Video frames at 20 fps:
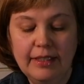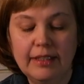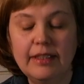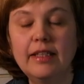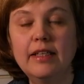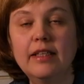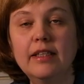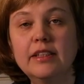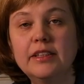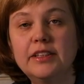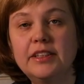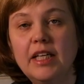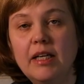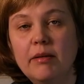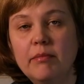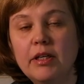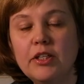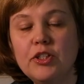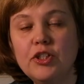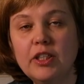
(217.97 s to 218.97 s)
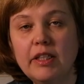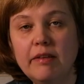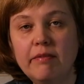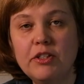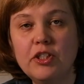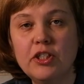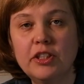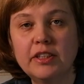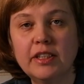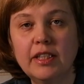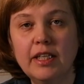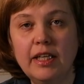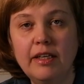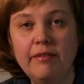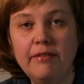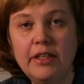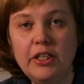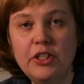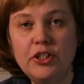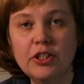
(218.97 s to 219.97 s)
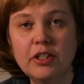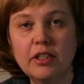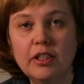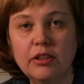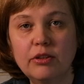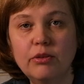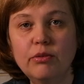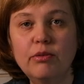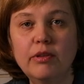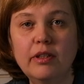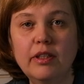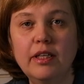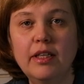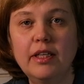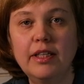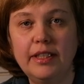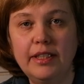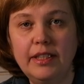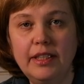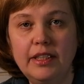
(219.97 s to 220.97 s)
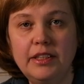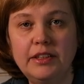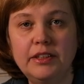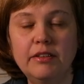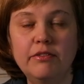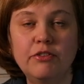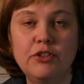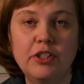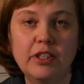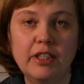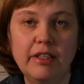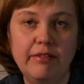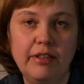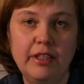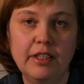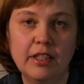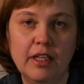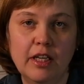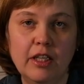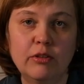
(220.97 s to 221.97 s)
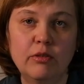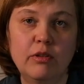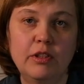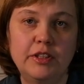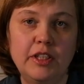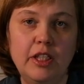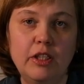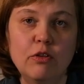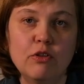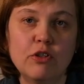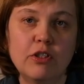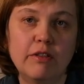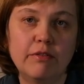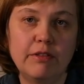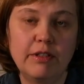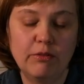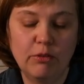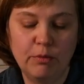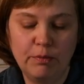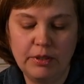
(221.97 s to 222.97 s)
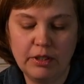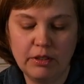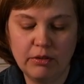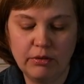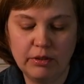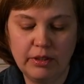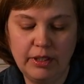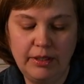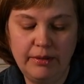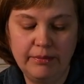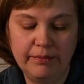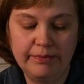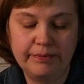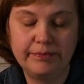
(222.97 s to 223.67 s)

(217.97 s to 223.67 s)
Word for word: это самая человеческая вещь, которая есть в человеке, которая заложена в него природой.